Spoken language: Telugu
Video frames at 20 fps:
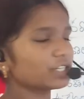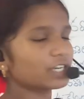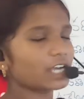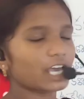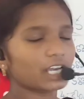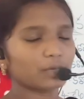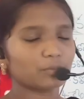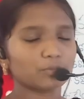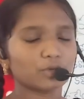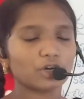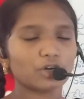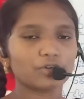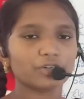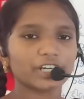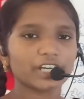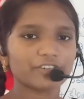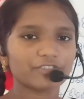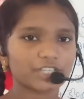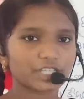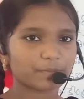కణంలో
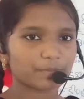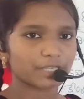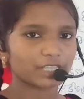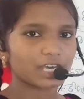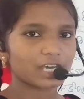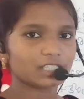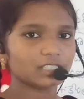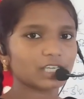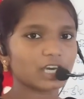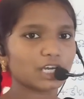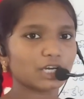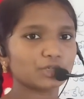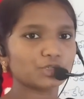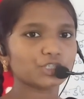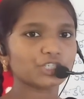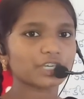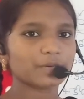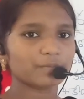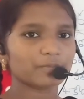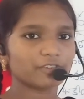ఉండే విష పదార్థాలను
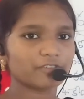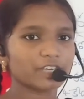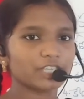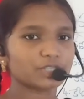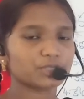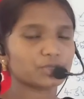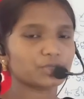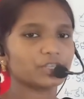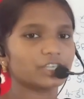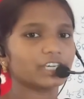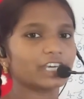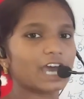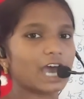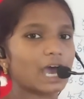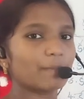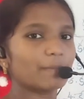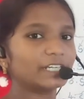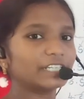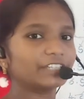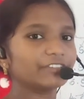చంపివేస్తుంది
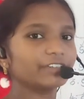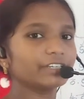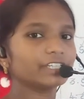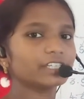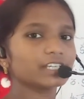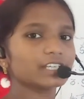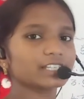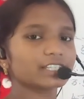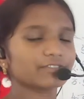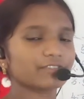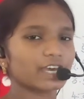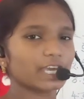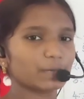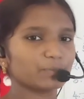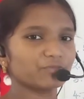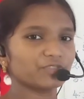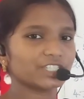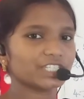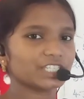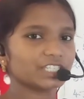కాబట్టి వీటిని
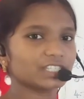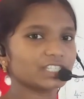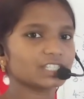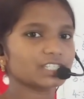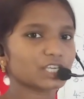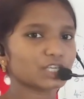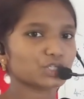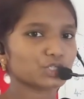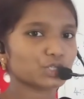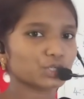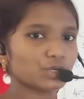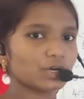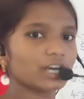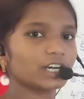స్వయం విచిత్తి సంచులు